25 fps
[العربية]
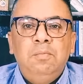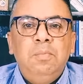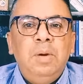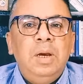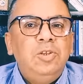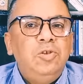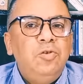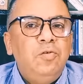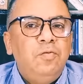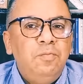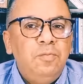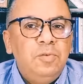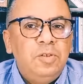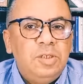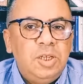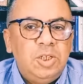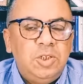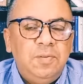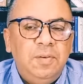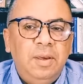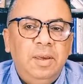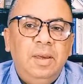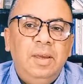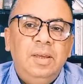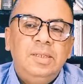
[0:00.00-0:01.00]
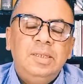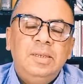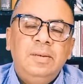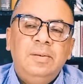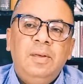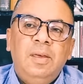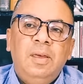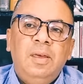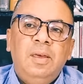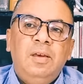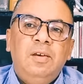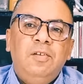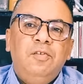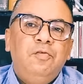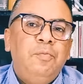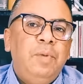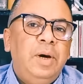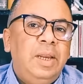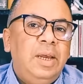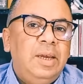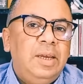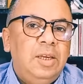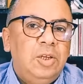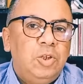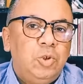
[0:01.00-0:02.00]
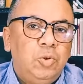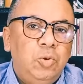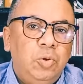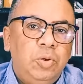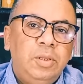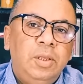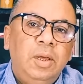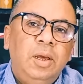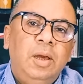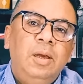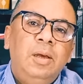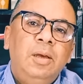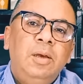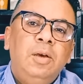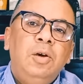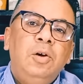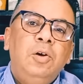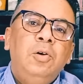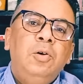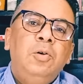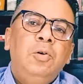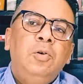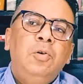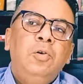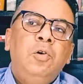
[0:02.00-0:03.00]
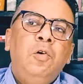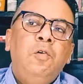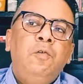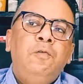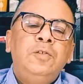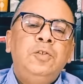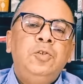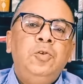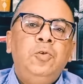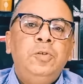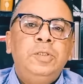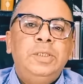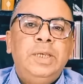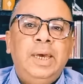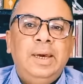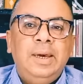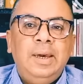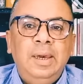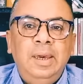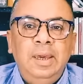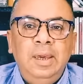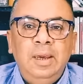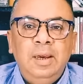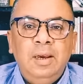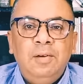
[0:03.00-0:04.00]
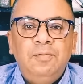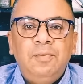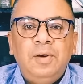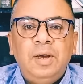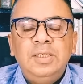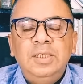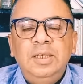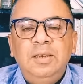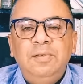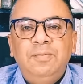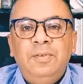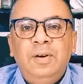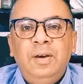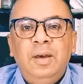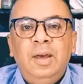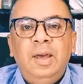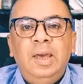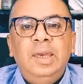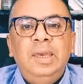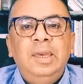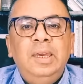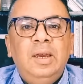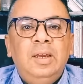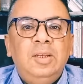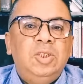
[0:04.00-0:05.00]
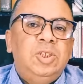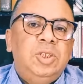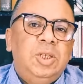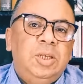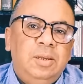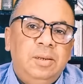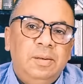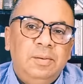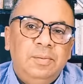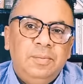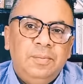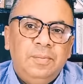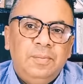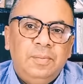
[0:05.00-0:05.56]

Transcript: بحثوا في مستشفيات في مراكز الشرطة وفتحوا تحقيق في اختفاء يانجي